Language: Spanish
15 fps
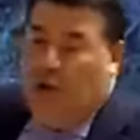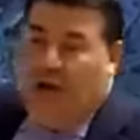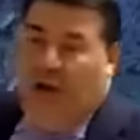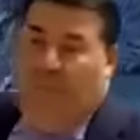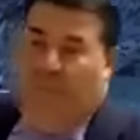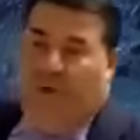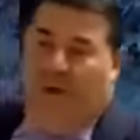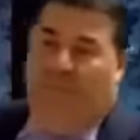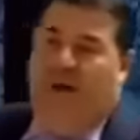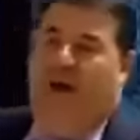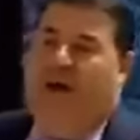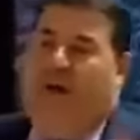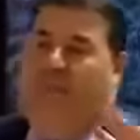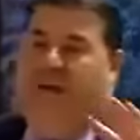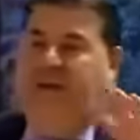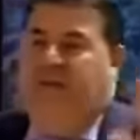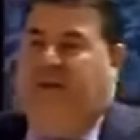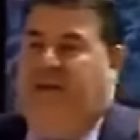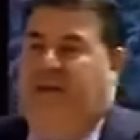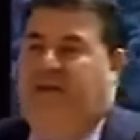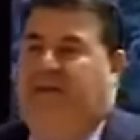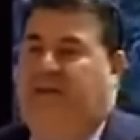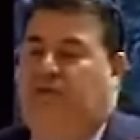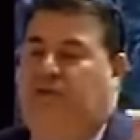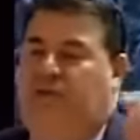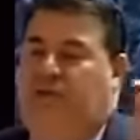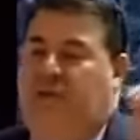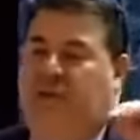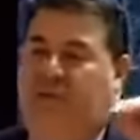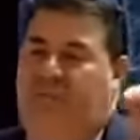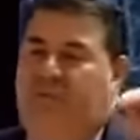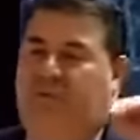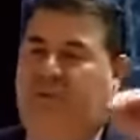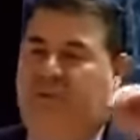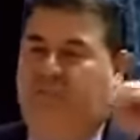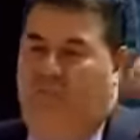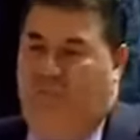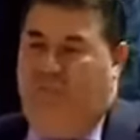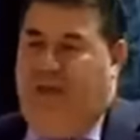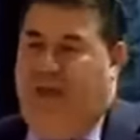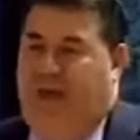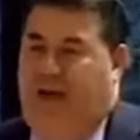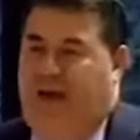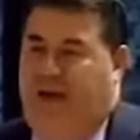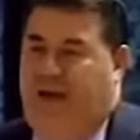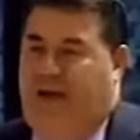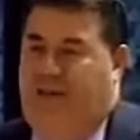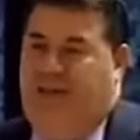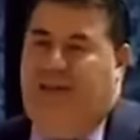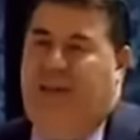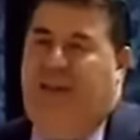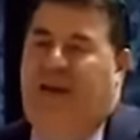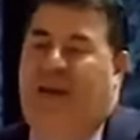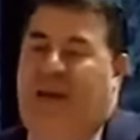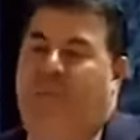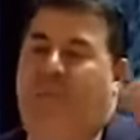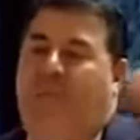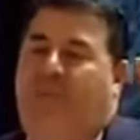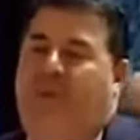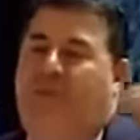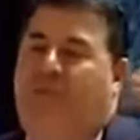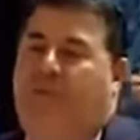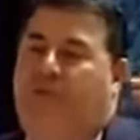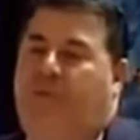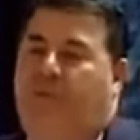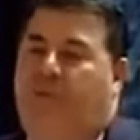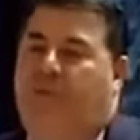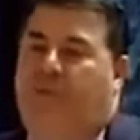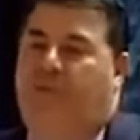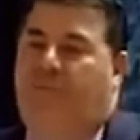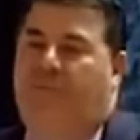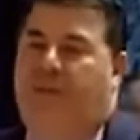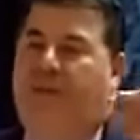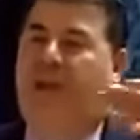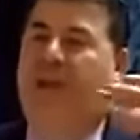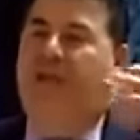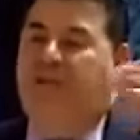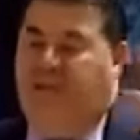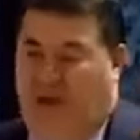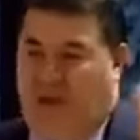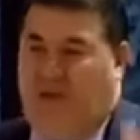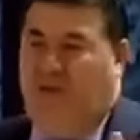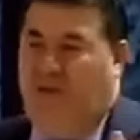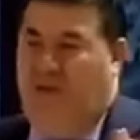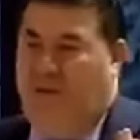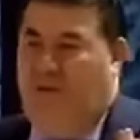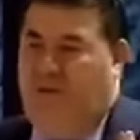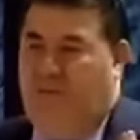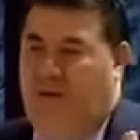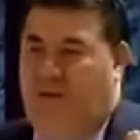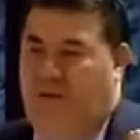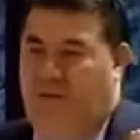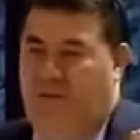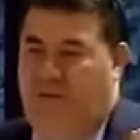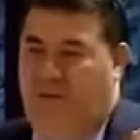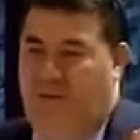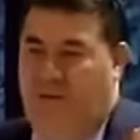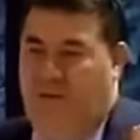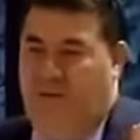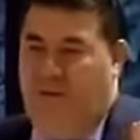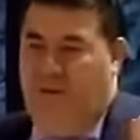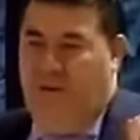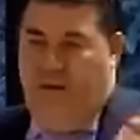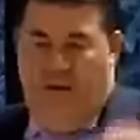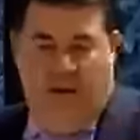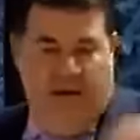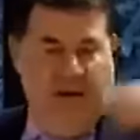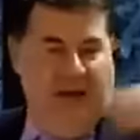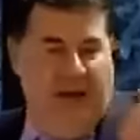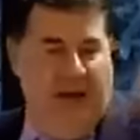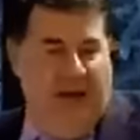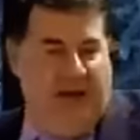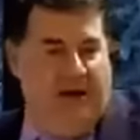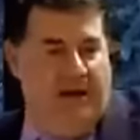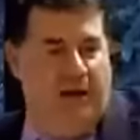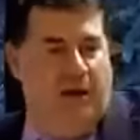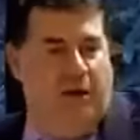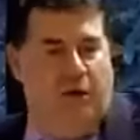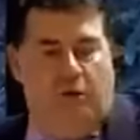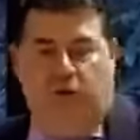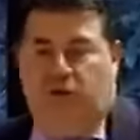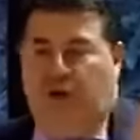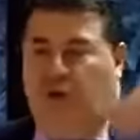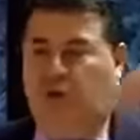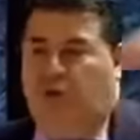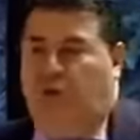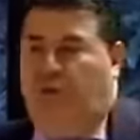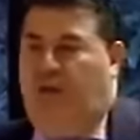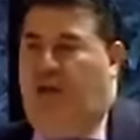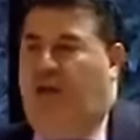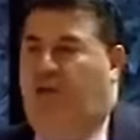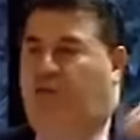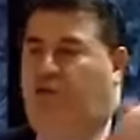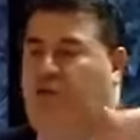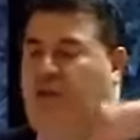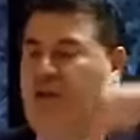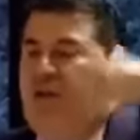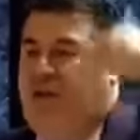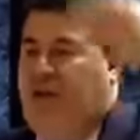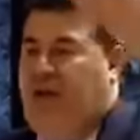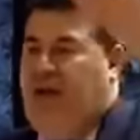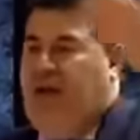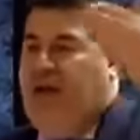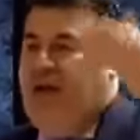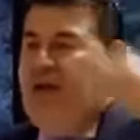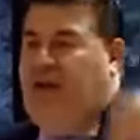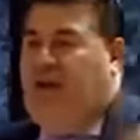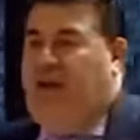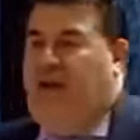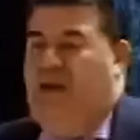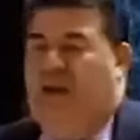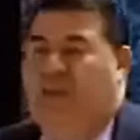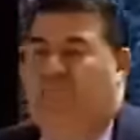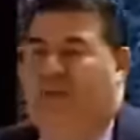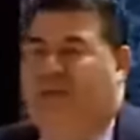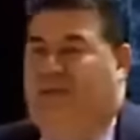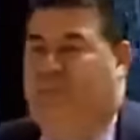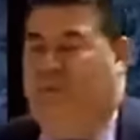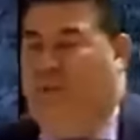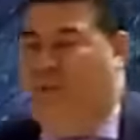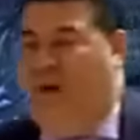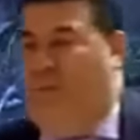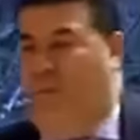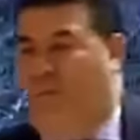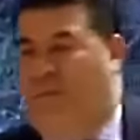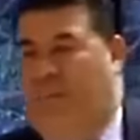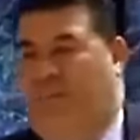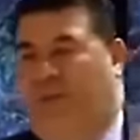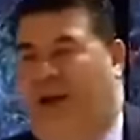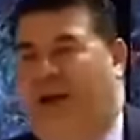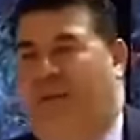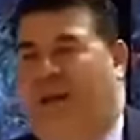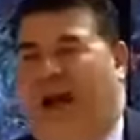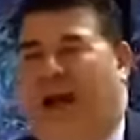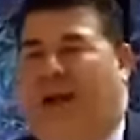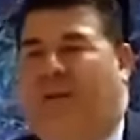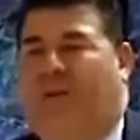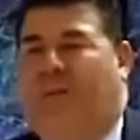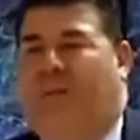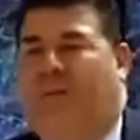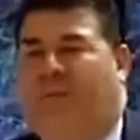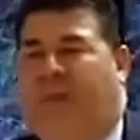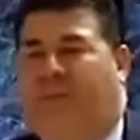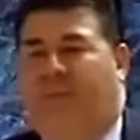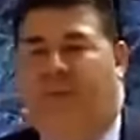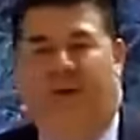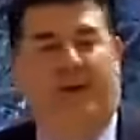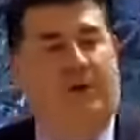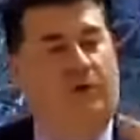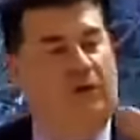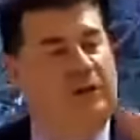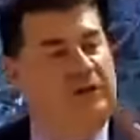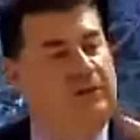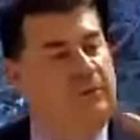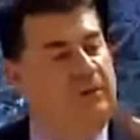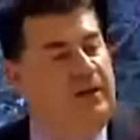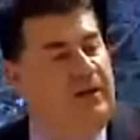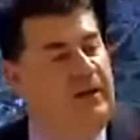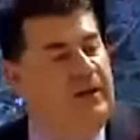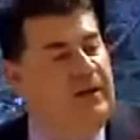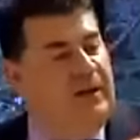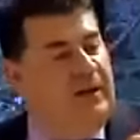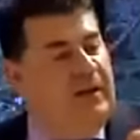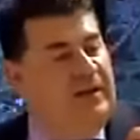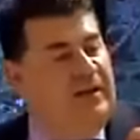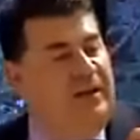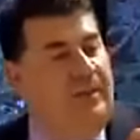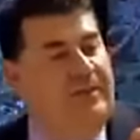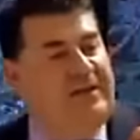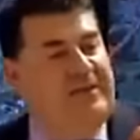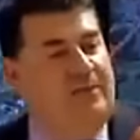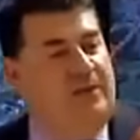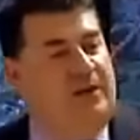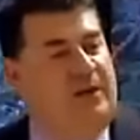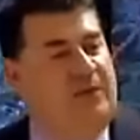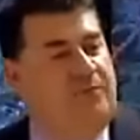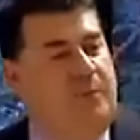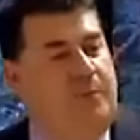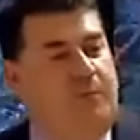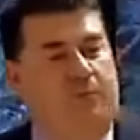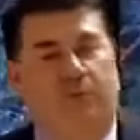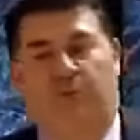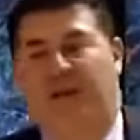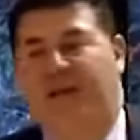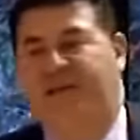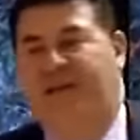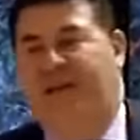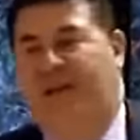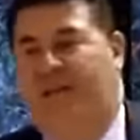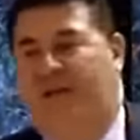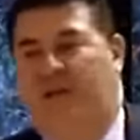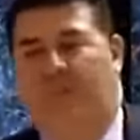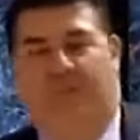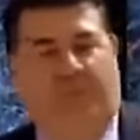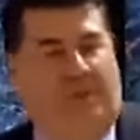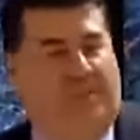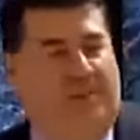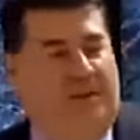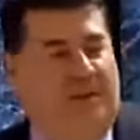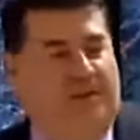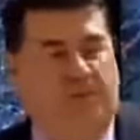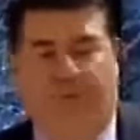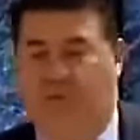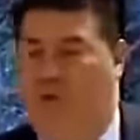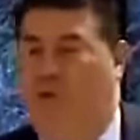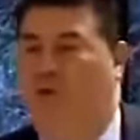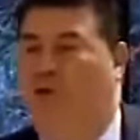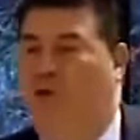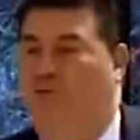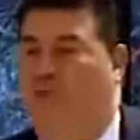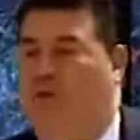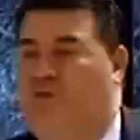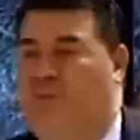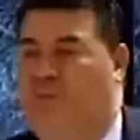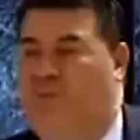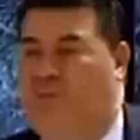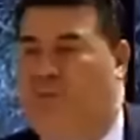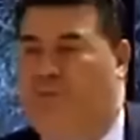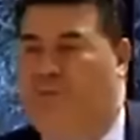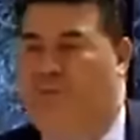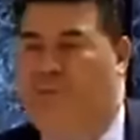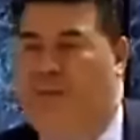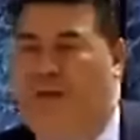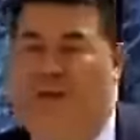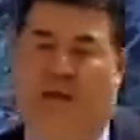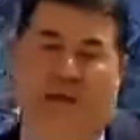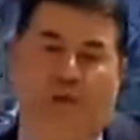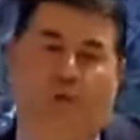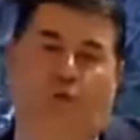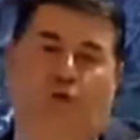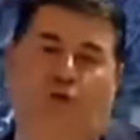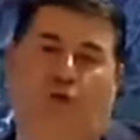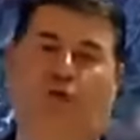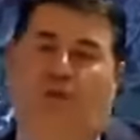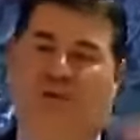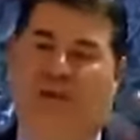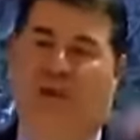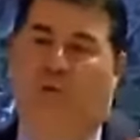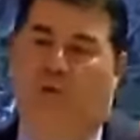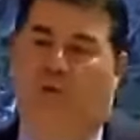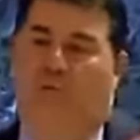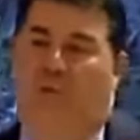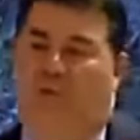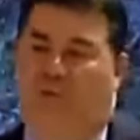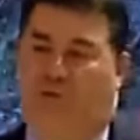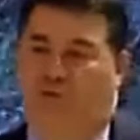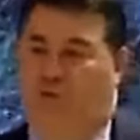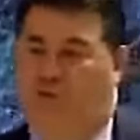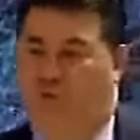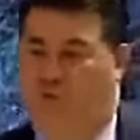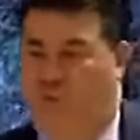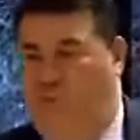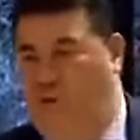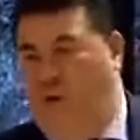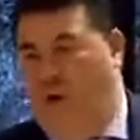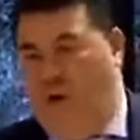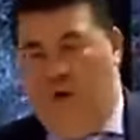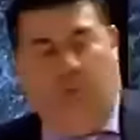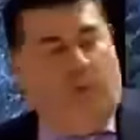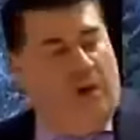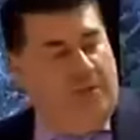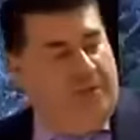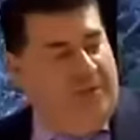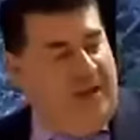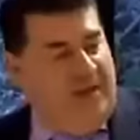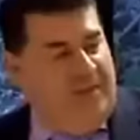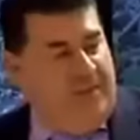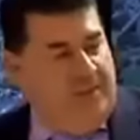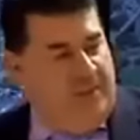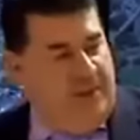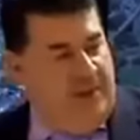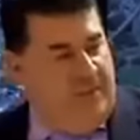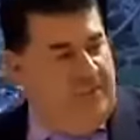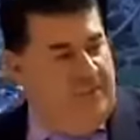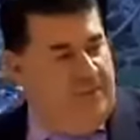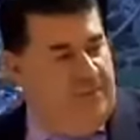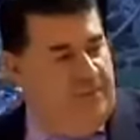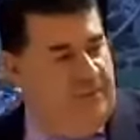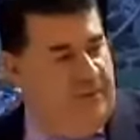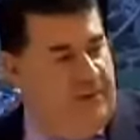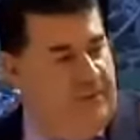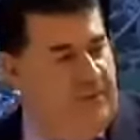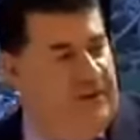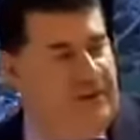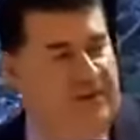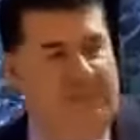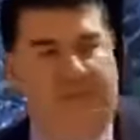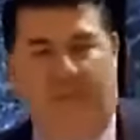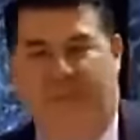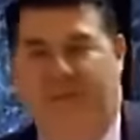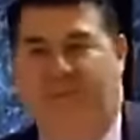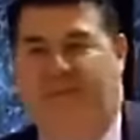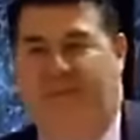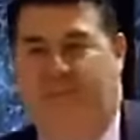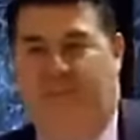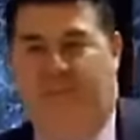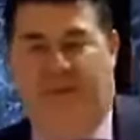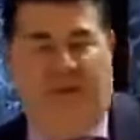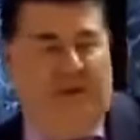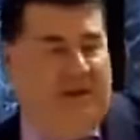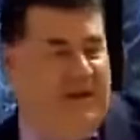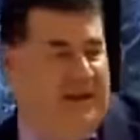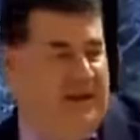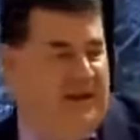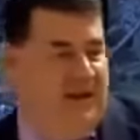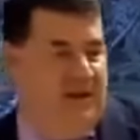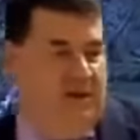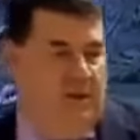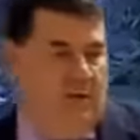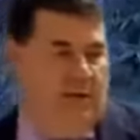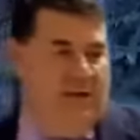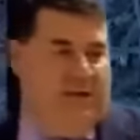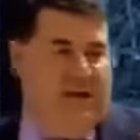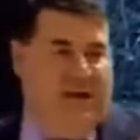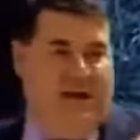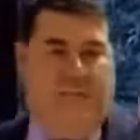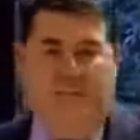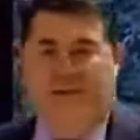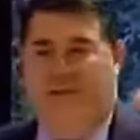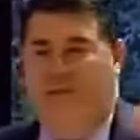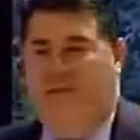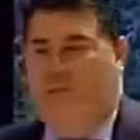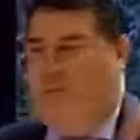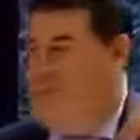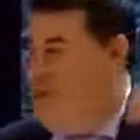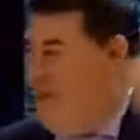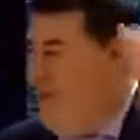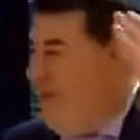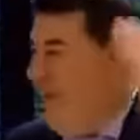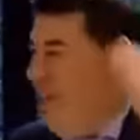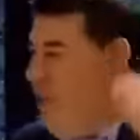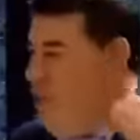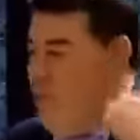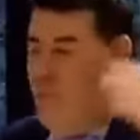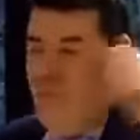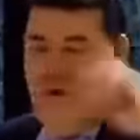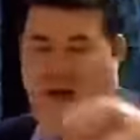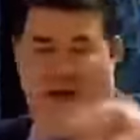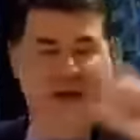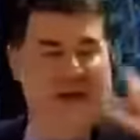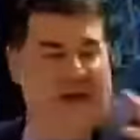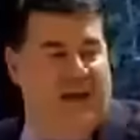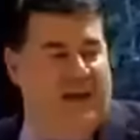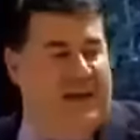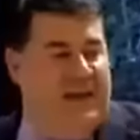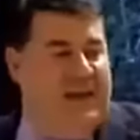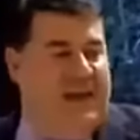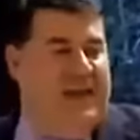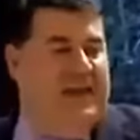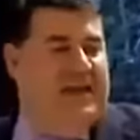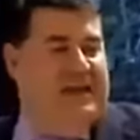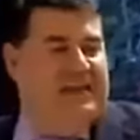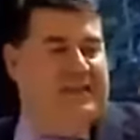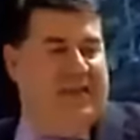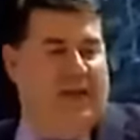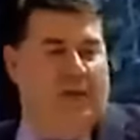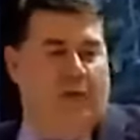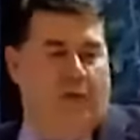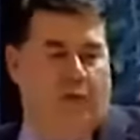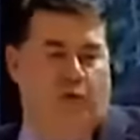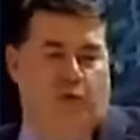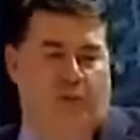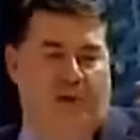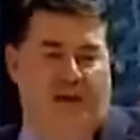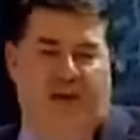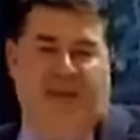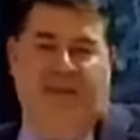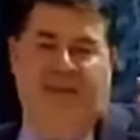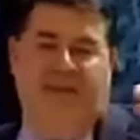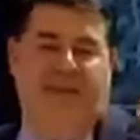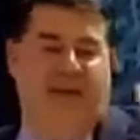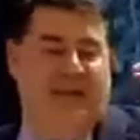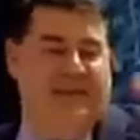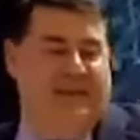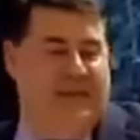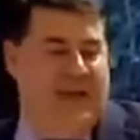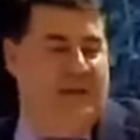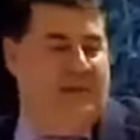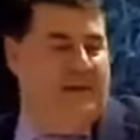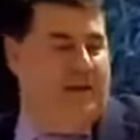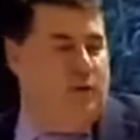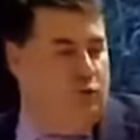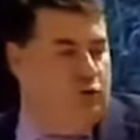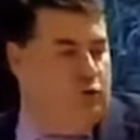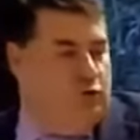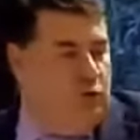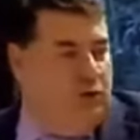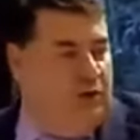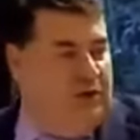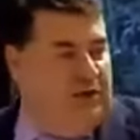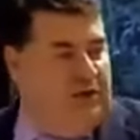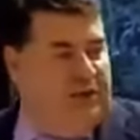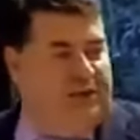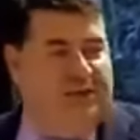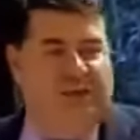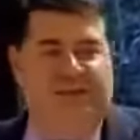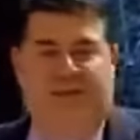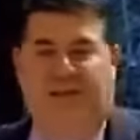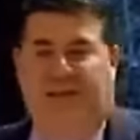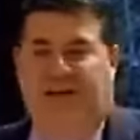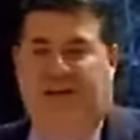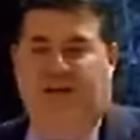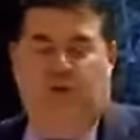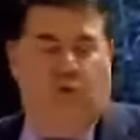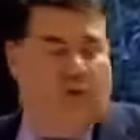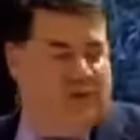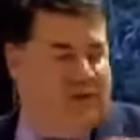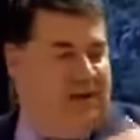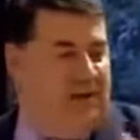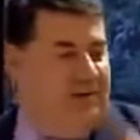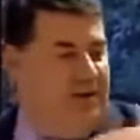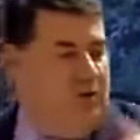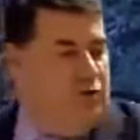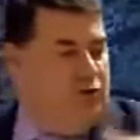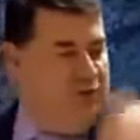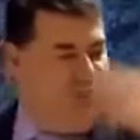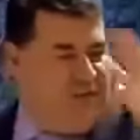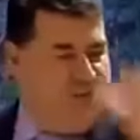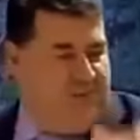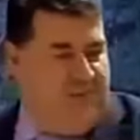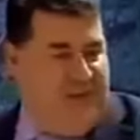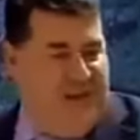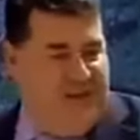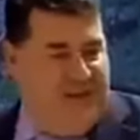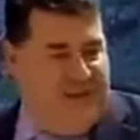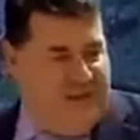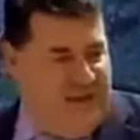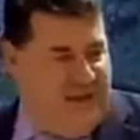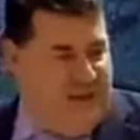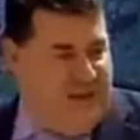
el programa marxista-leninista consistía, repito, en expropiar la, propiedad de los medios de producción y la centralización de la misma. Crear consejos obreros y crear repartir, por ejemplo, la propiedad privada, acaba, con la propiedad privada. El objetivo del, marxismo-leninismo puro es acabar con la propiedad privada, sobre todo de los medios de producción, incluso de algunos medios de consumo, como la vivienda, por ejemplo. La vivienda también pasaba a ser propiedad del, o la tierra, pasaba a ser propiedad comunal y era el Estado o los gobernantes que asignaban el uso de esas tierras o asignaban el uso de esas viviendas, la